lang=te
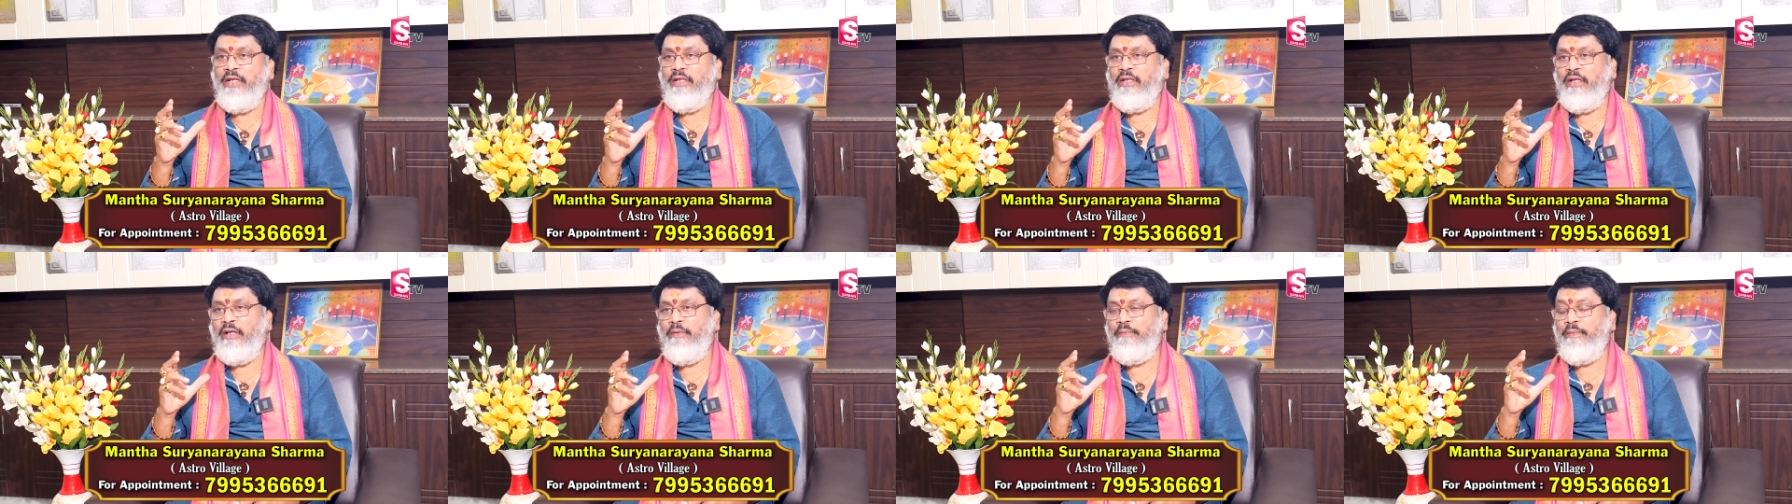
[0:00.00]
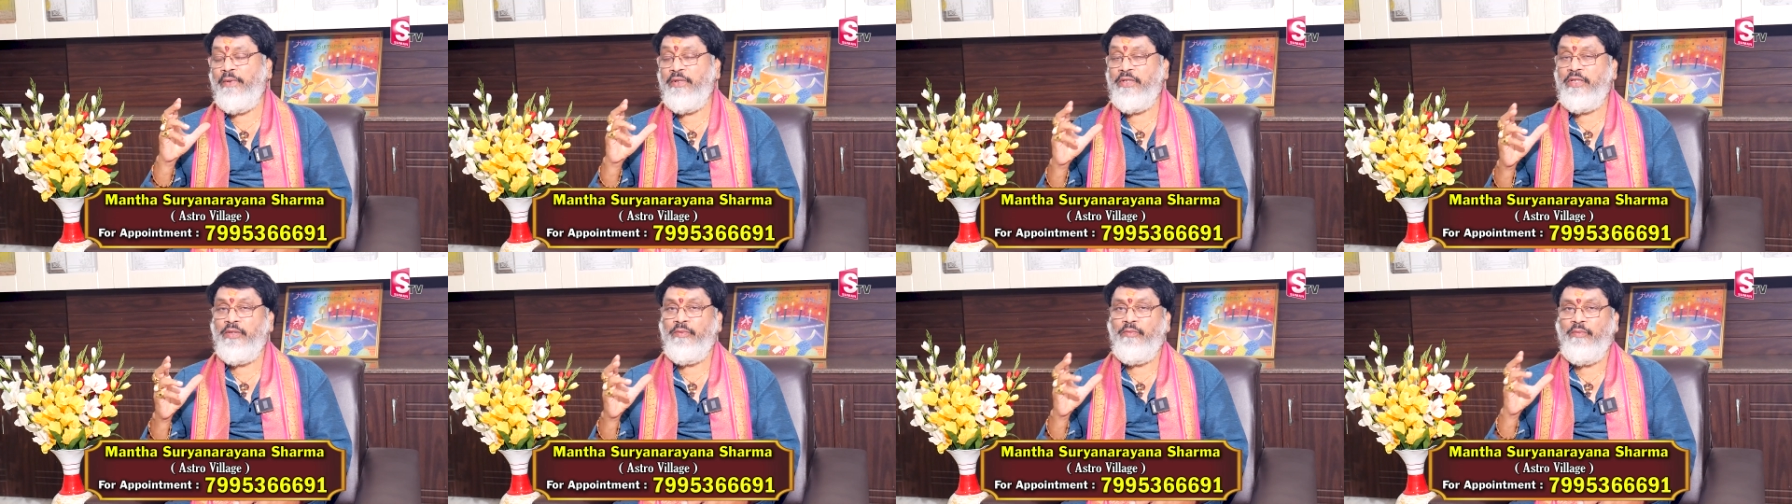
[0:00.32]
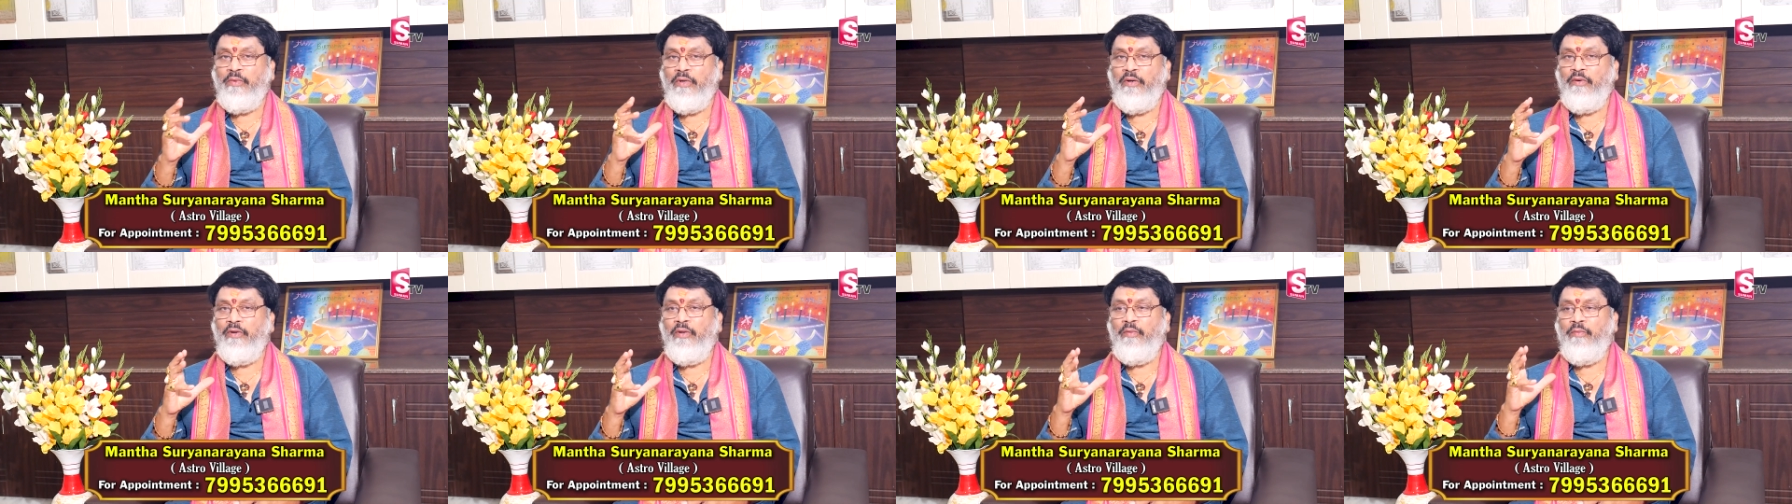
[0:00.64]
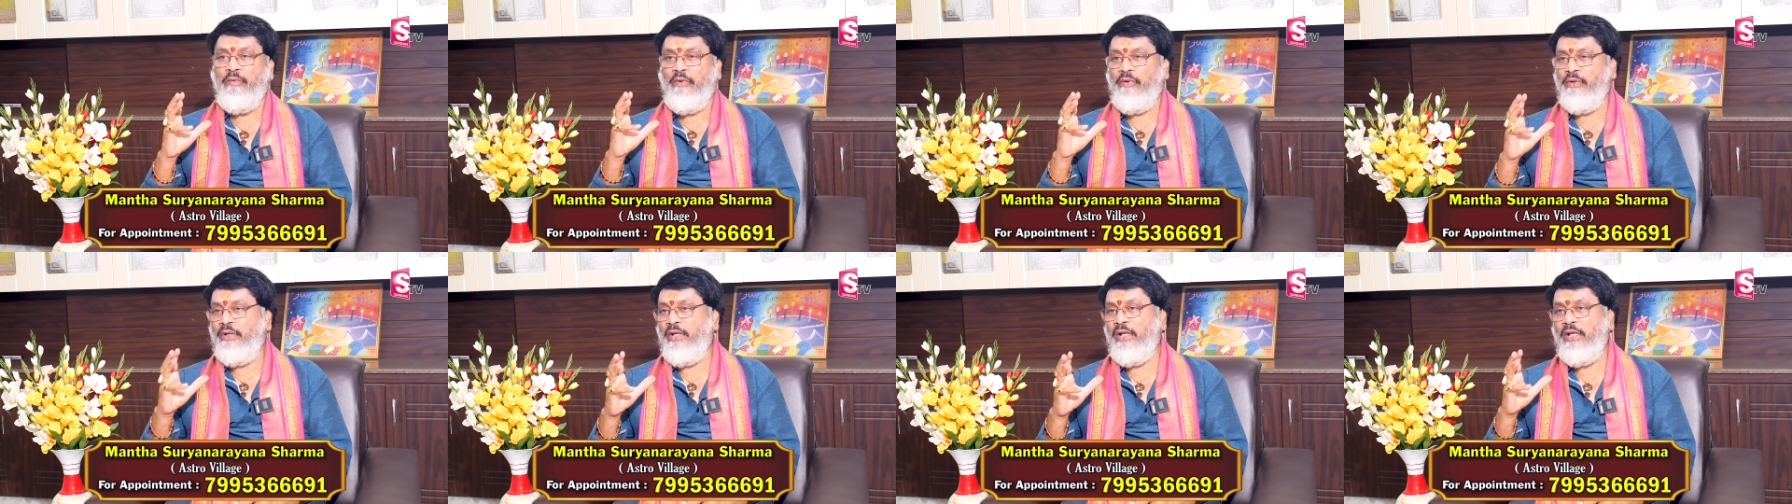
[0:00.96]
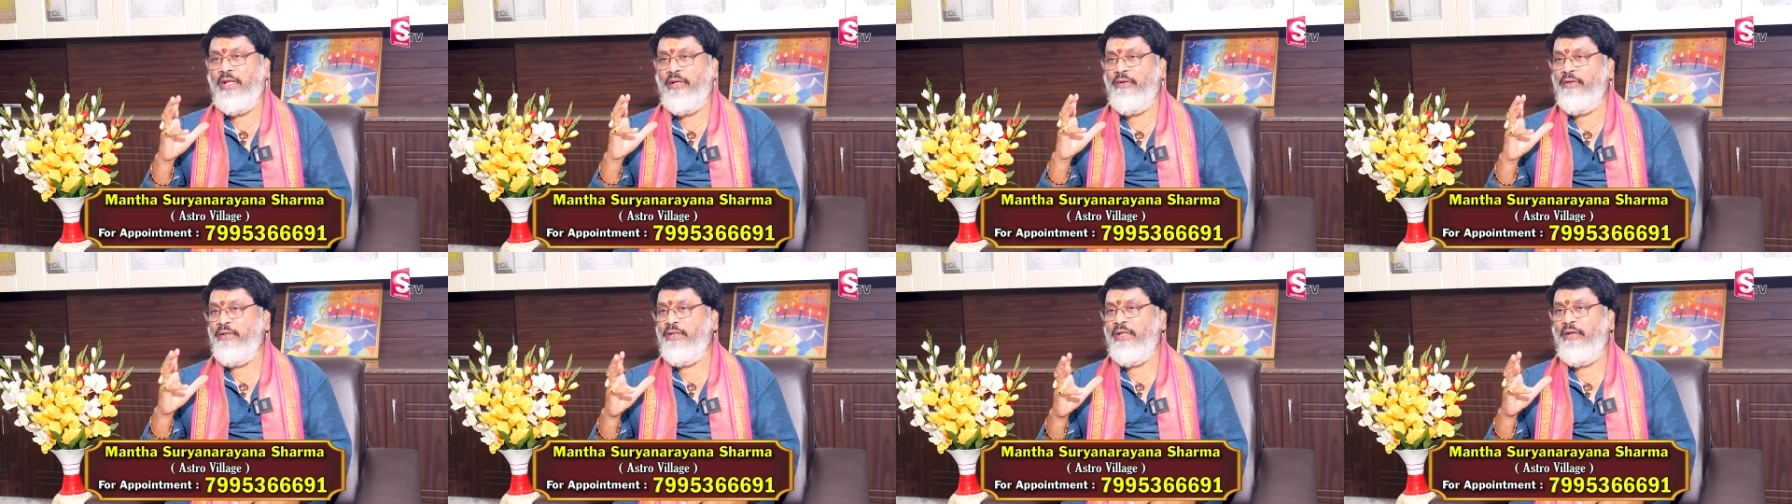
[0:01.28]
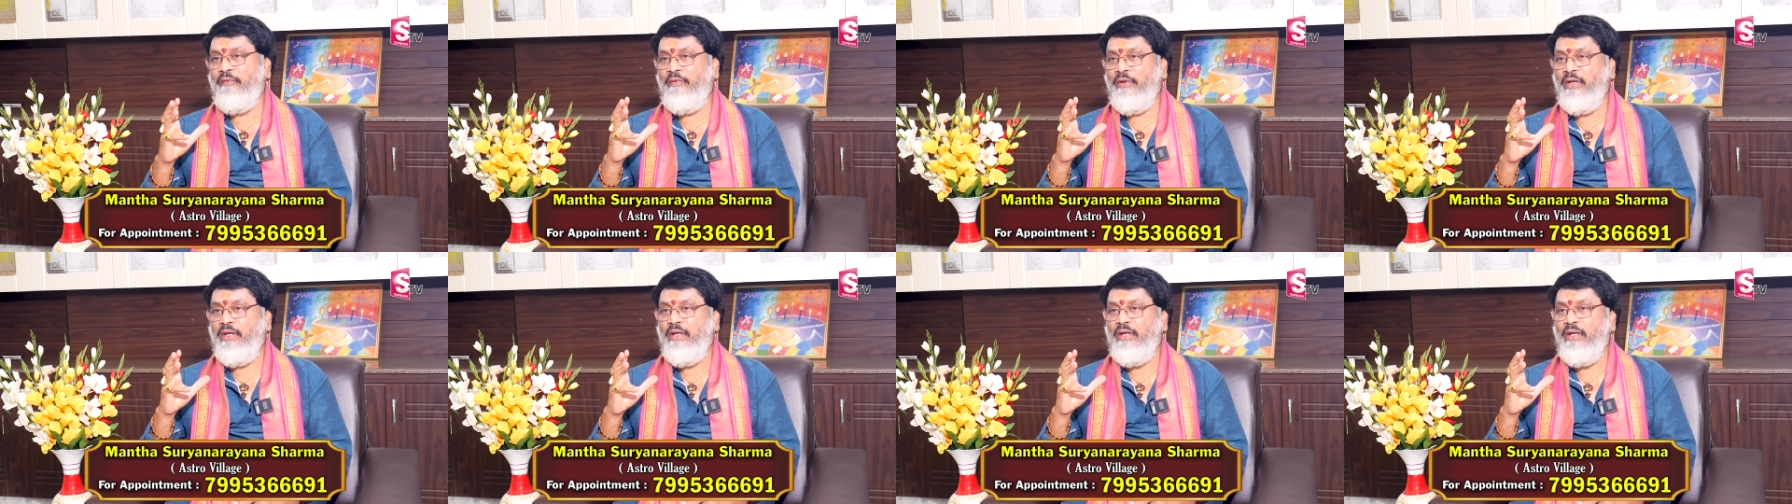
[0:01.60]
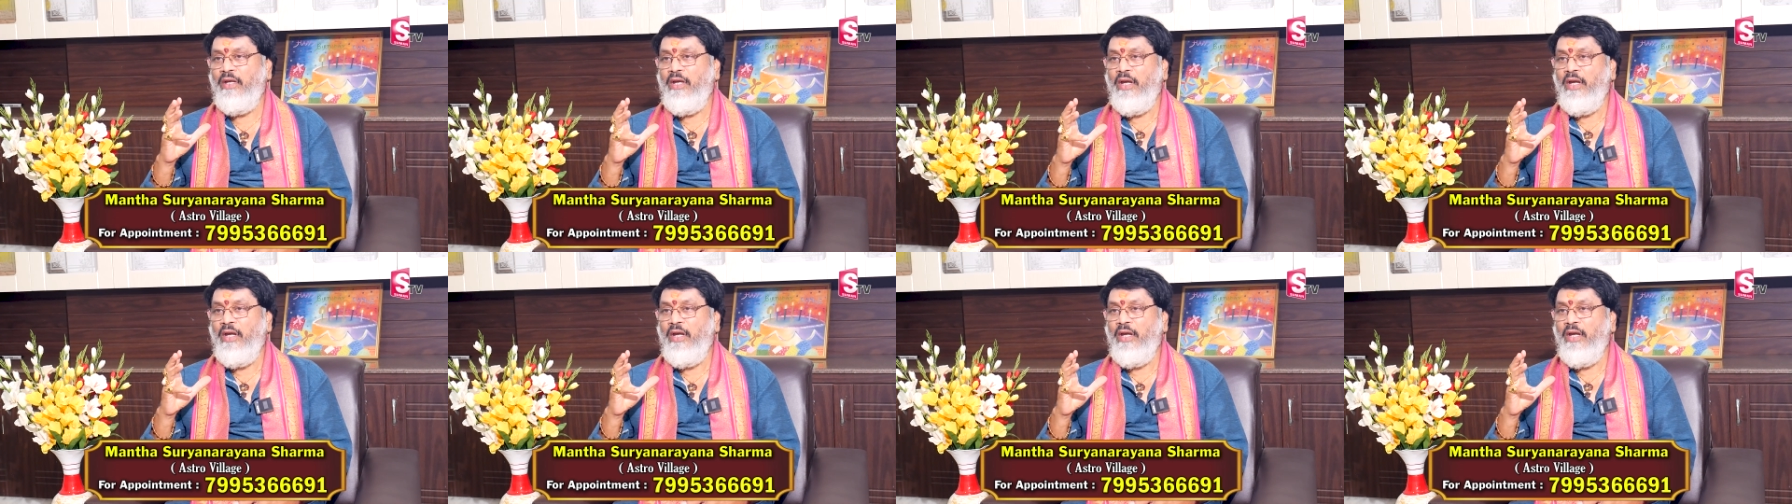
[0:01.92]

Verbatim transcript: లేదా పంచమభావాలు బాగున్నాయి లేదా ఇద్దరివి